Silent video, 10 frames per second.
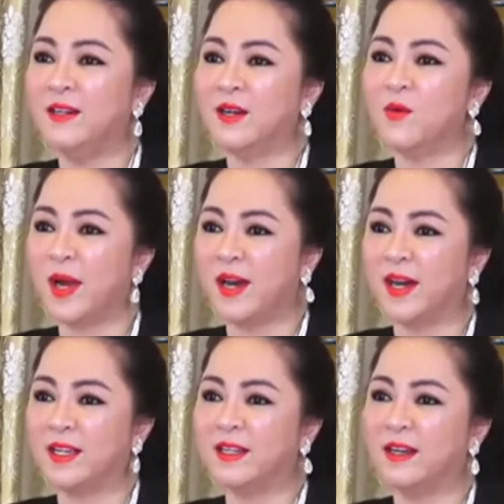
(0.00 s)
được ở ngoài
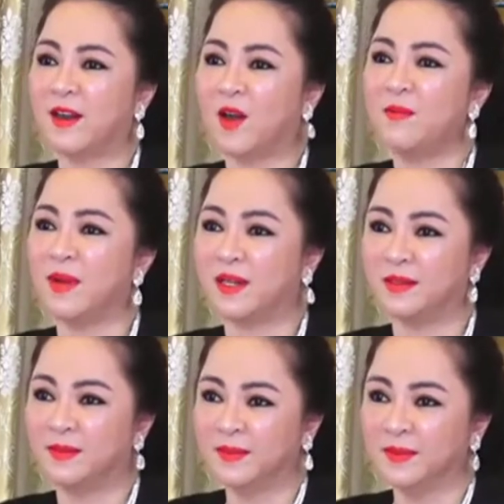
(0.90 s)
đời chứ đừng nói
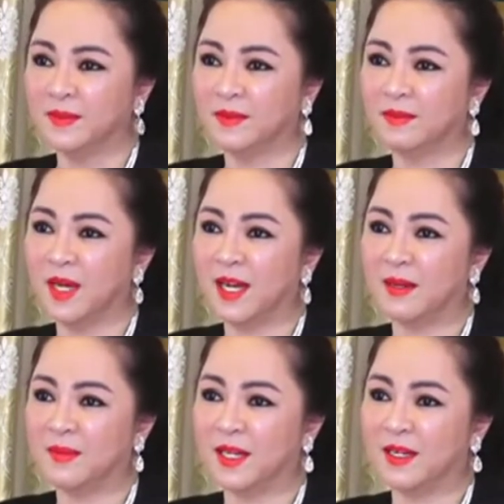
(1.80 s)
mà
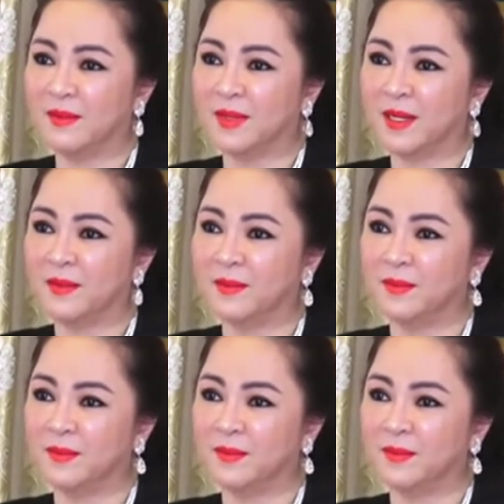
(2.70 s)
mà mà, mà